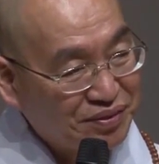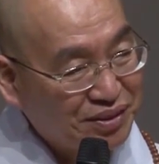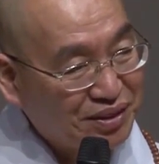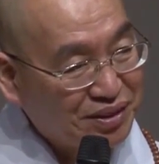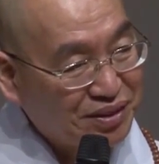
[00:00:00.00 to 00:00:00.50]

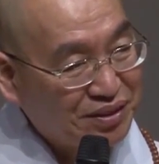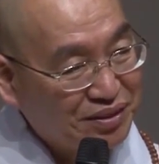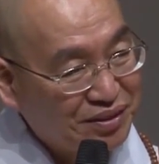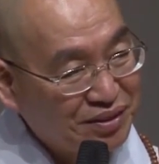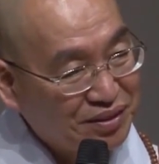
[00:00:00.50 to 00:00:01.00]
그래서
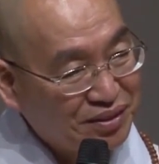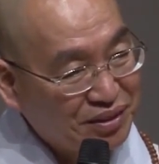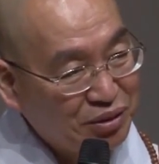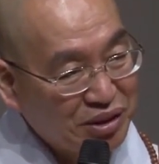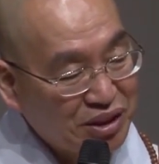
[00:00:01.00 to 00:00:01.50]

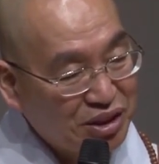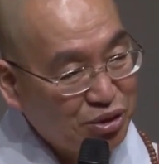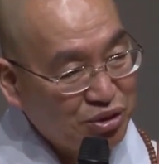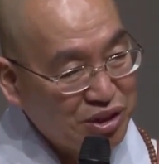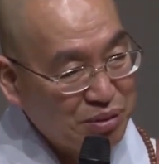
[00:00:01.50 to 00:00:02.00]
유황지
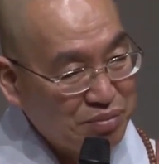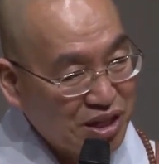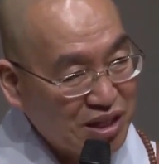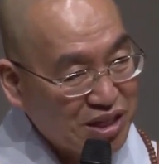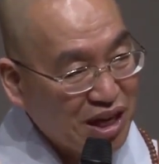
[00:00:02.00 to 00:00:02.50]
결혼했으면
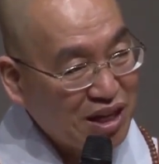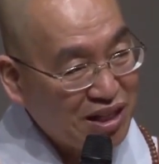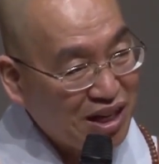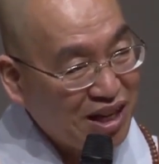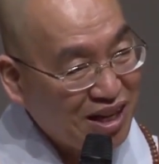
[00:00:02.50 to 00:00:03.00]
잘
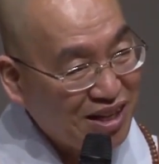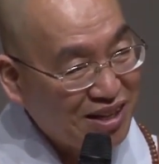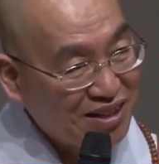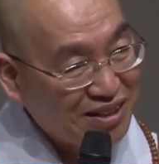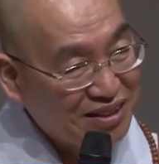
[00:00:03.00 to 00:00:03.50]
살아야 되나?
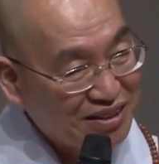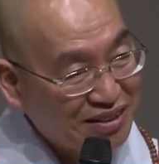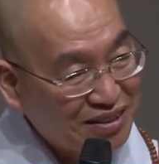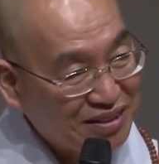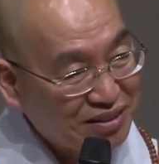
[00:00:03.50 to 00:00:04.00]

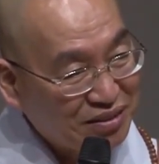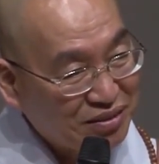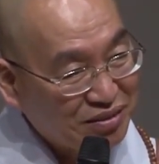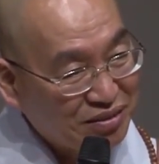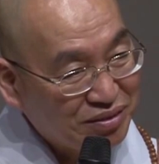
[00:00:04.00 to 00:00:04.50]

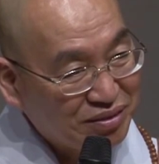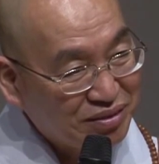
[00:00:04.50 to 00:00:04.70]
응.